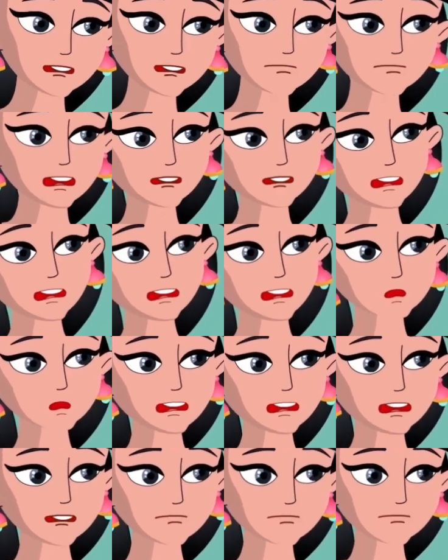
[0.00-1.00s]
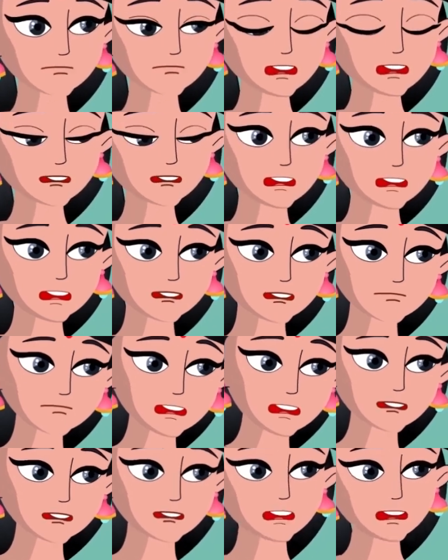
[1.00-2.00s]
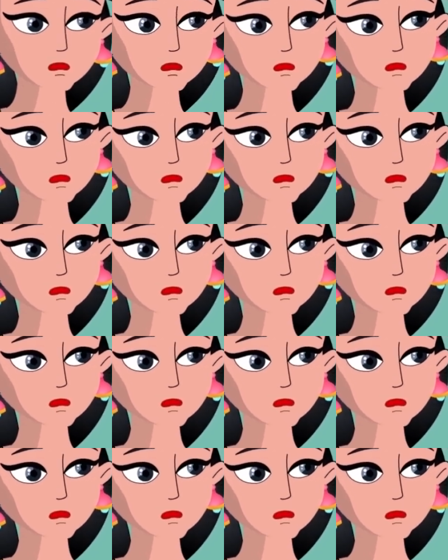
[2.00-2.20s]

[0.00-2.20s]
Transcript: అది రూల్స్కి విరుద్ధం నేను ఇక్కడ